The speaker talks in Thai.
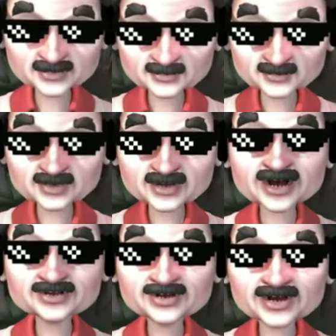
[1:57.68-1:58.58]
เมกะ
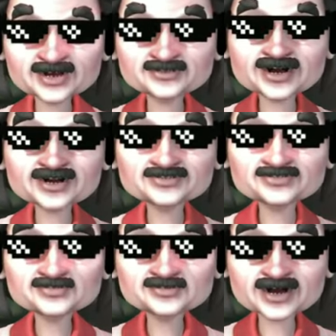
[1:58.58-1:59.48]
ไปทีเพื่อนส
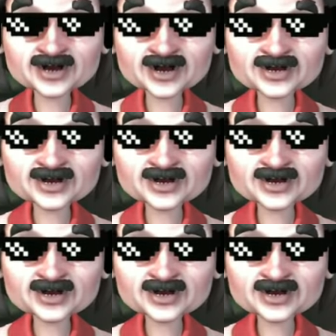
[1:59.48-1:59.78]
วย